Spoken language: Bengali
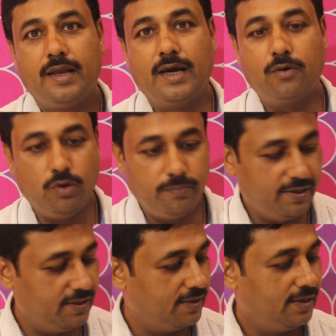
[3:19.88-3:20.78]
হেয়ার
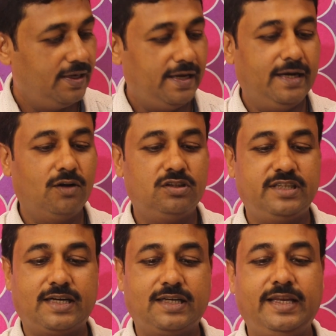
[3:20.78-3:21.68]
উইভিং এটা
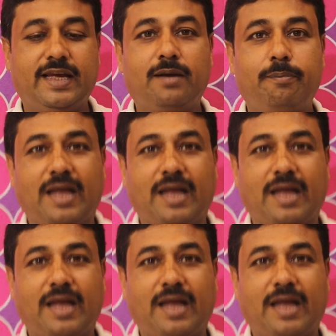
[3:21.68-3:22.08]
হচ্ছে একটা হেয়ার